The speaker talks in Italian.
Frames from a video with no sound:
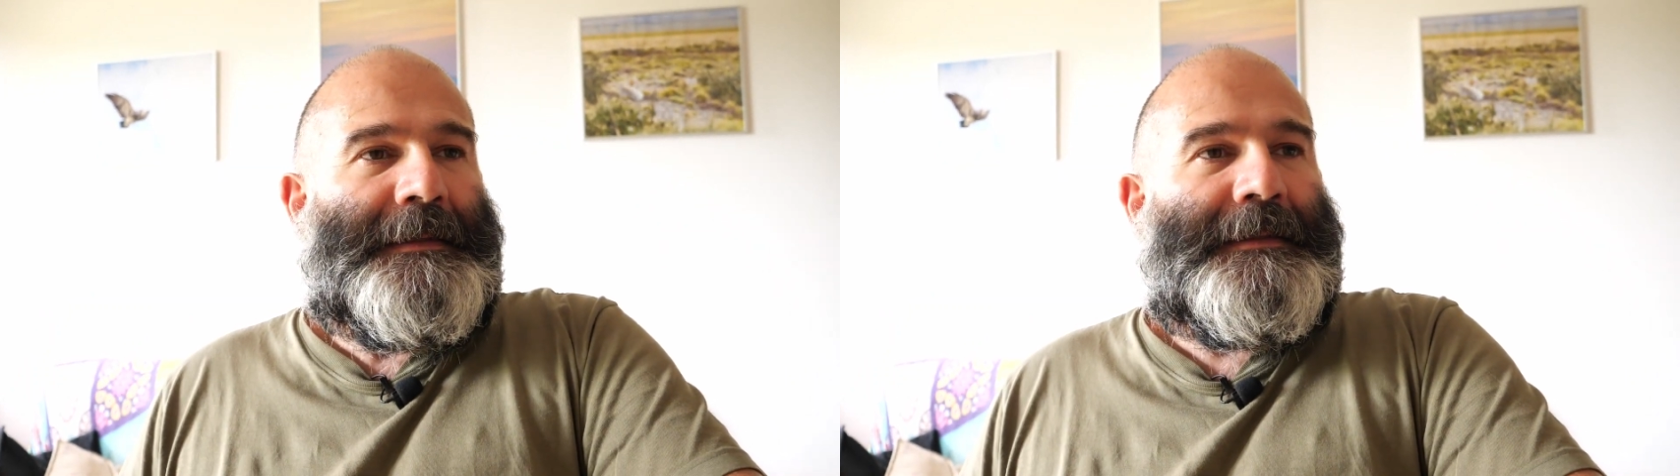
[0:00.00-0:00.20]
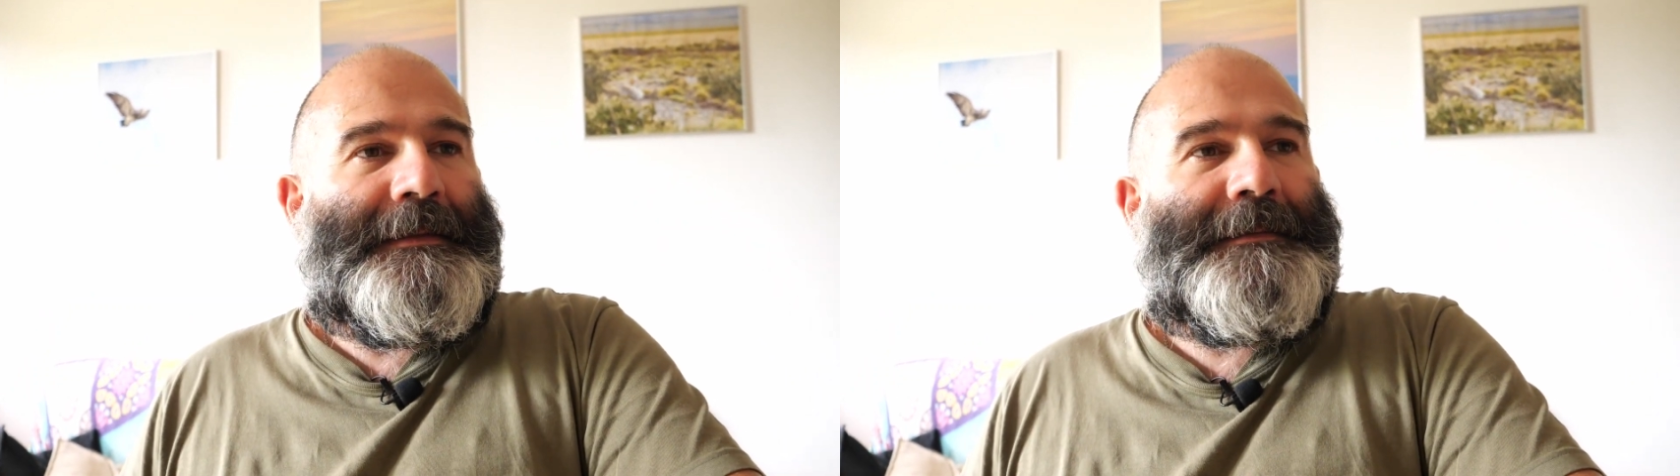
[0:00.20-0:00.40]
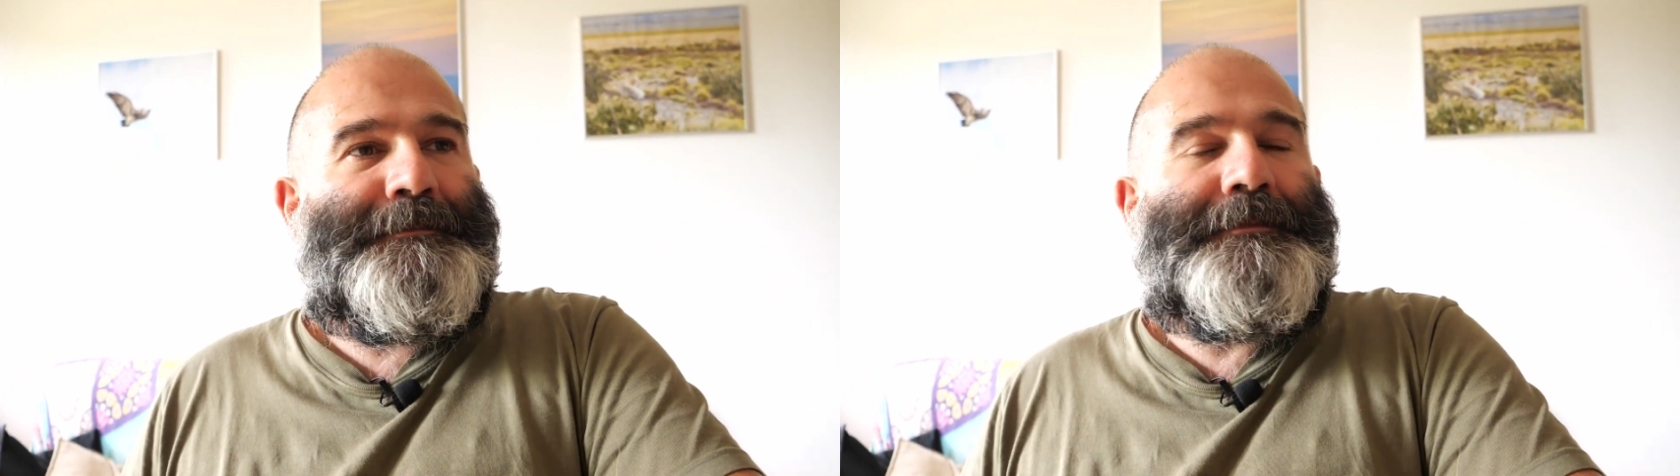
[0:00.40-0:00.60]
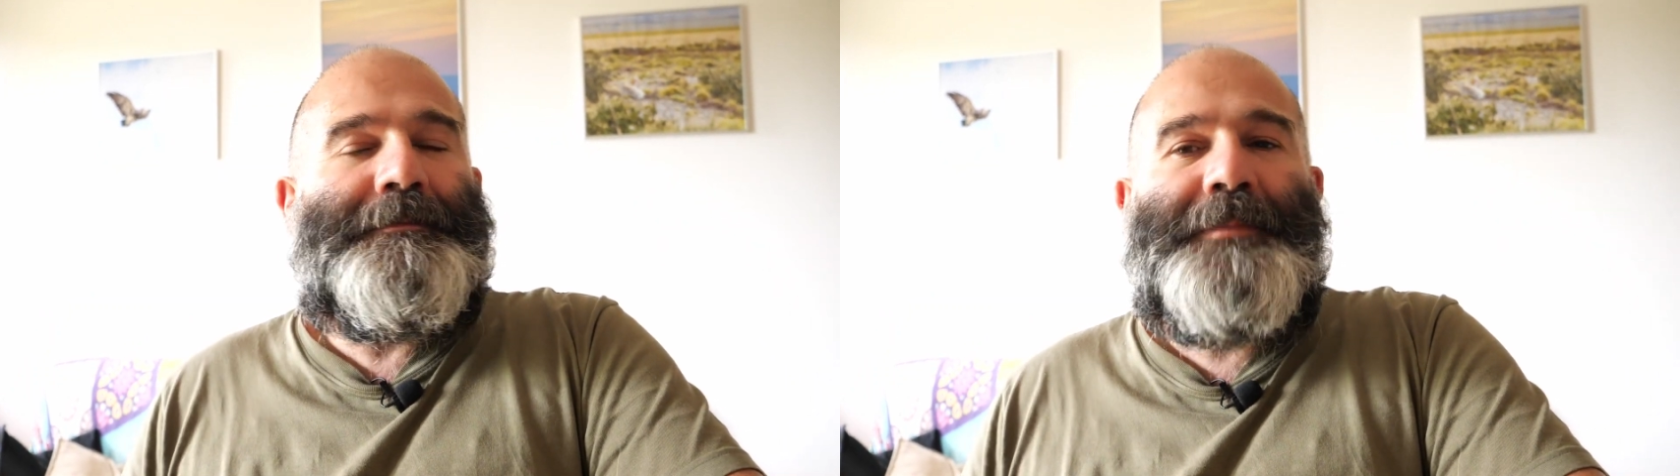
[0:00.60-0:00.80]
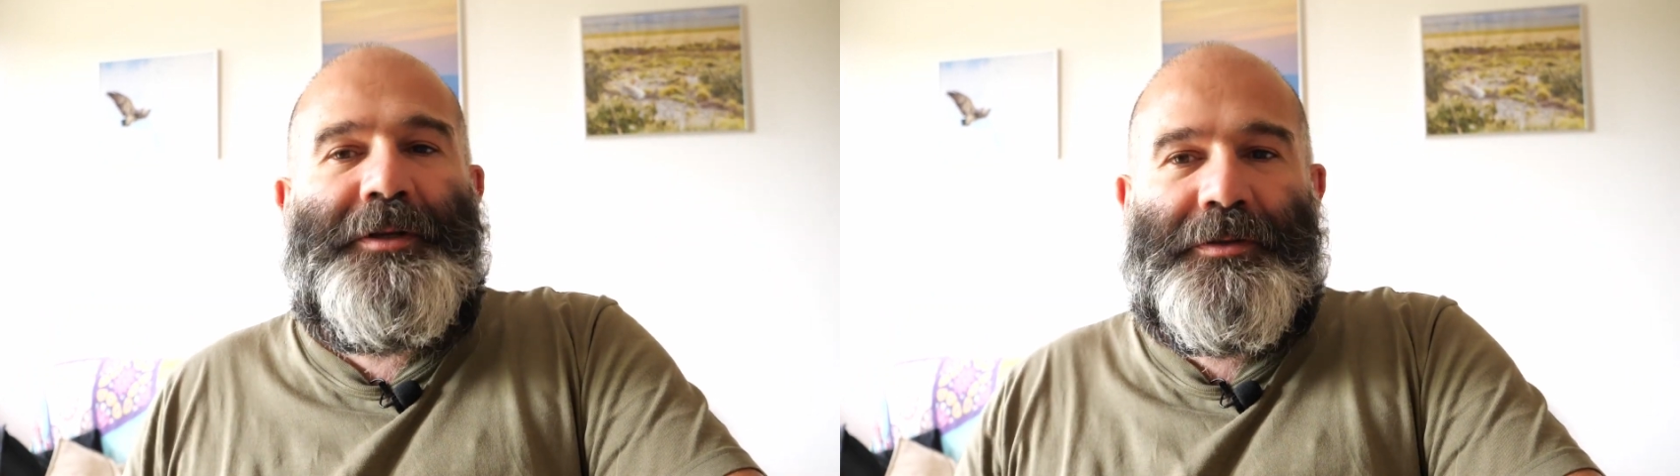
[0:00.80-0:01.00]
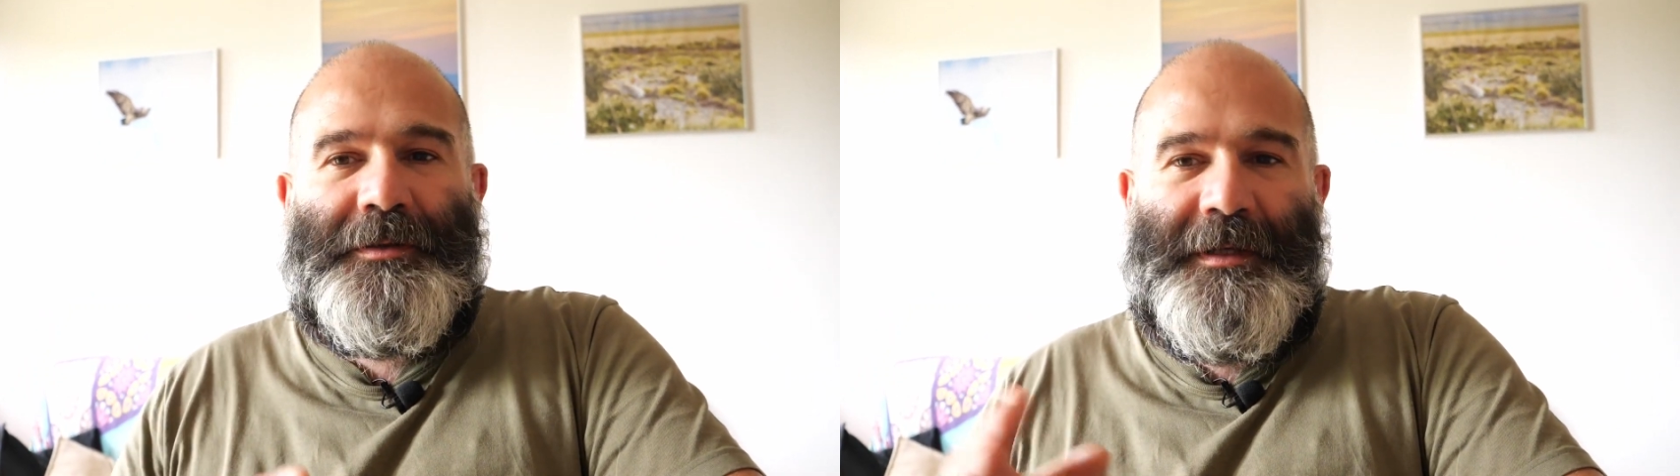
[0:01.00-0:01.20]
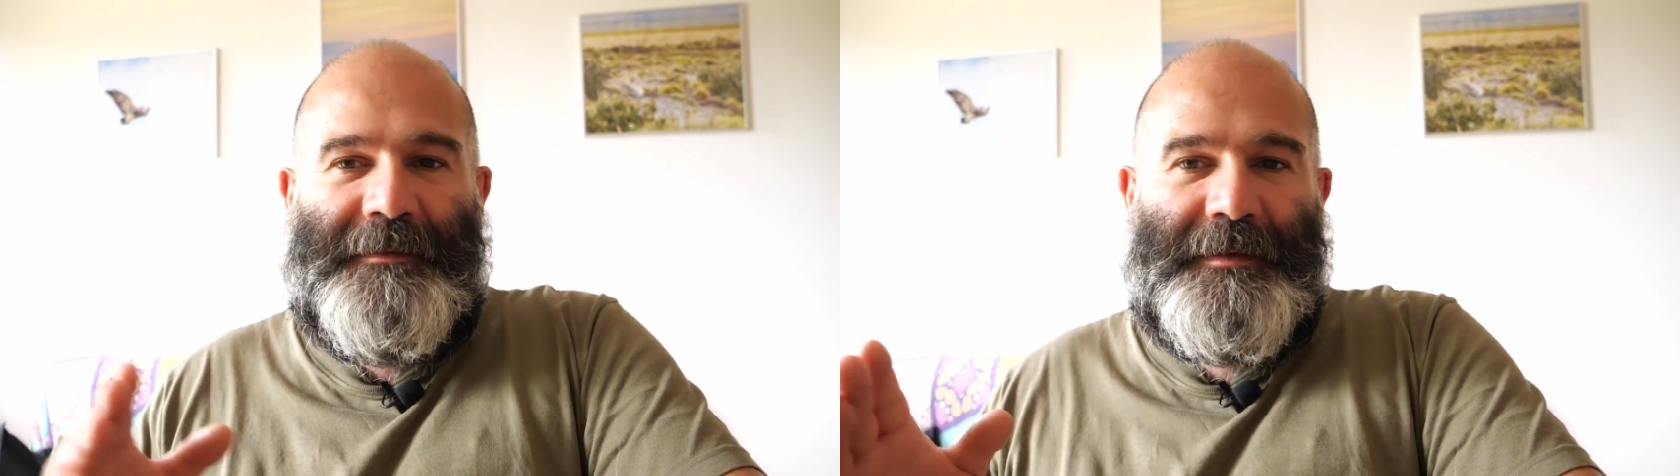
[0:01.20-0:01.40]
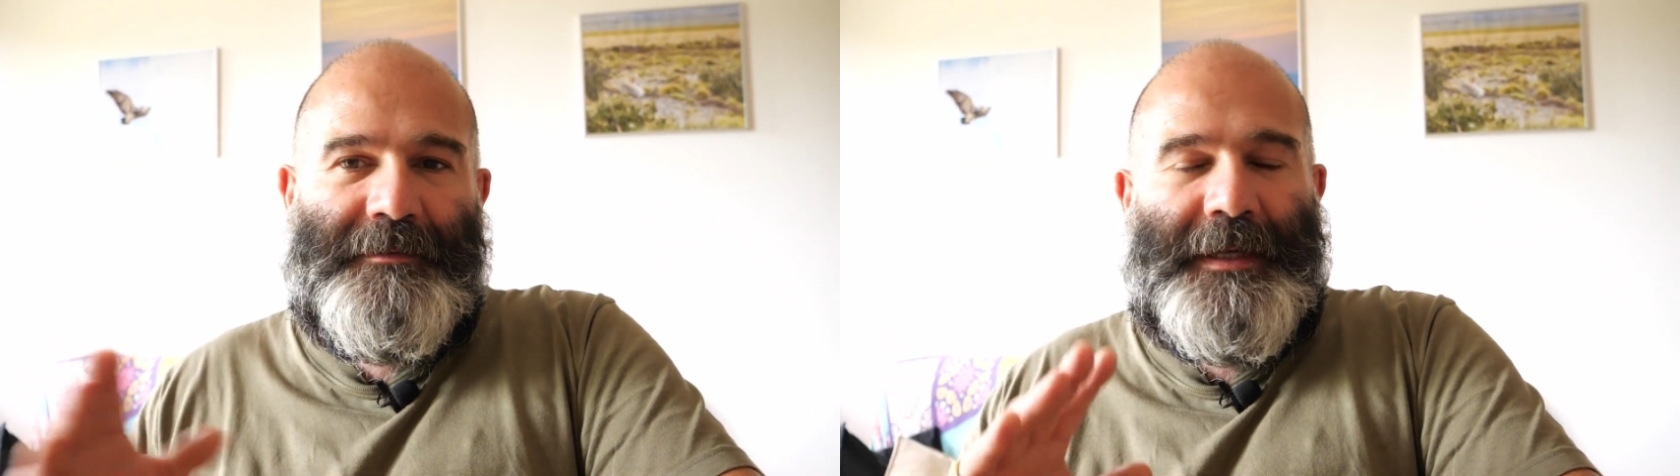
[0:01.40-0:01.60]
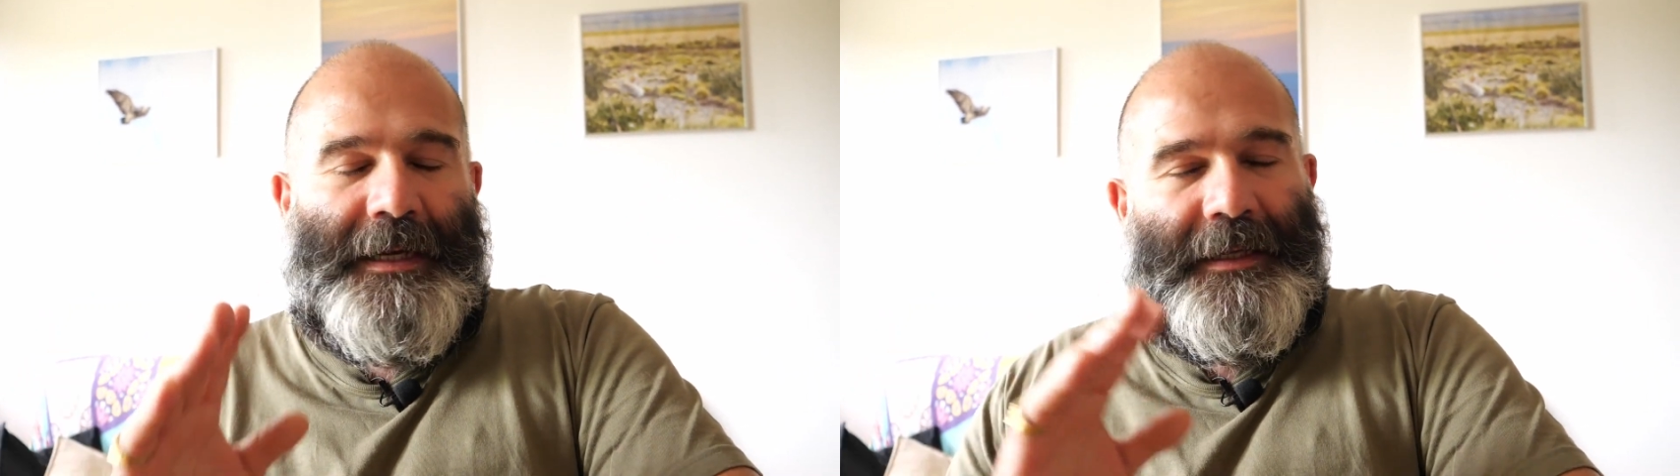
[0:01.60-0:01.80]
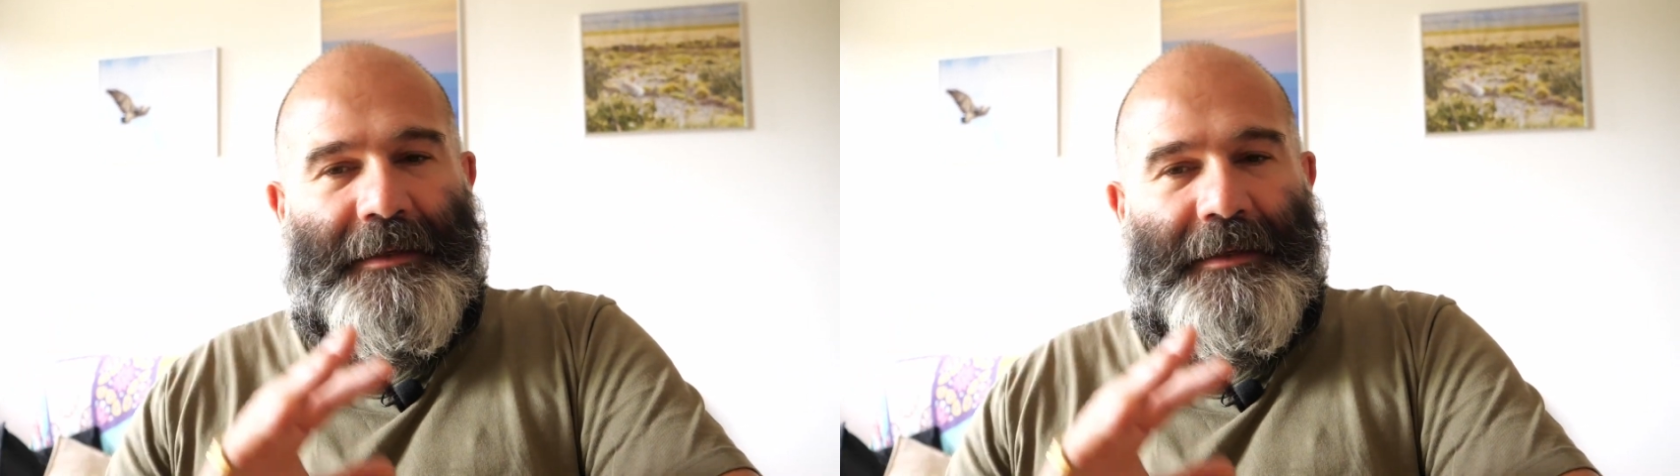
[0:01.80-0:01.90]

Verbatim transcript: Eh, bisogna valutare,